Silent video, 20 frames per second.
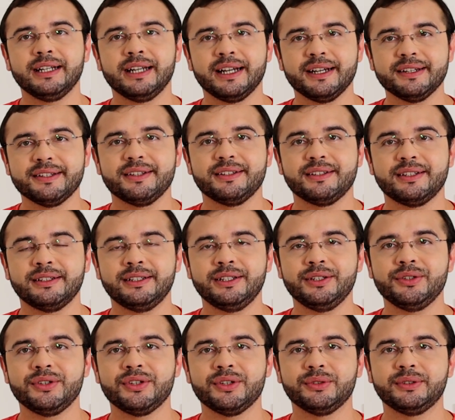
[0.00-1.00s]
Graças a
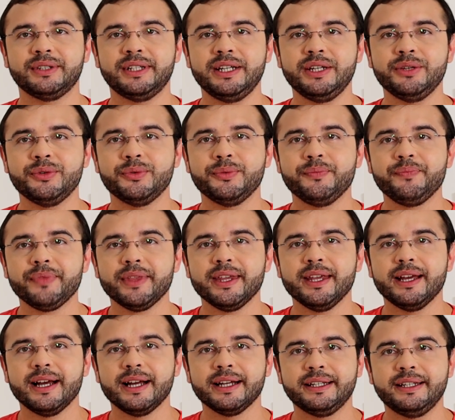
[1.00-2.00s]
Deus eu tenho
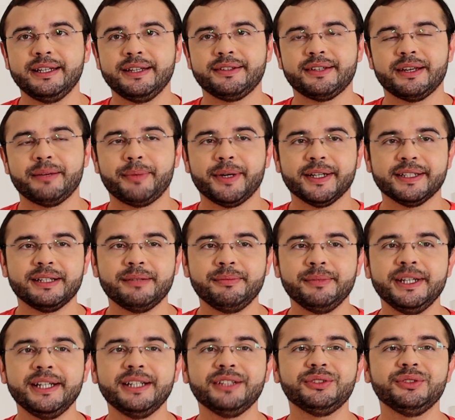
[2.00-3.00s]
aqui esse
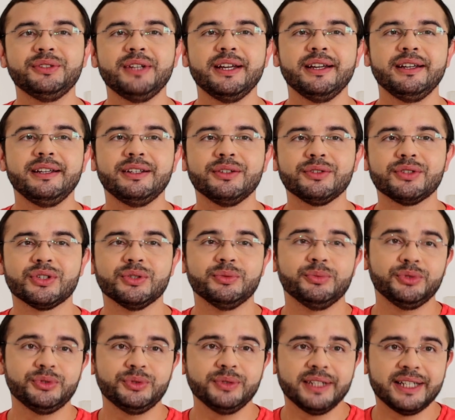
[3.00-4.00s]
apartamento e eu sou
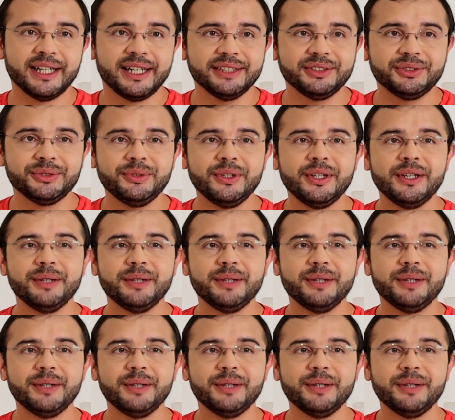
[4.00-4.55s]
muito grato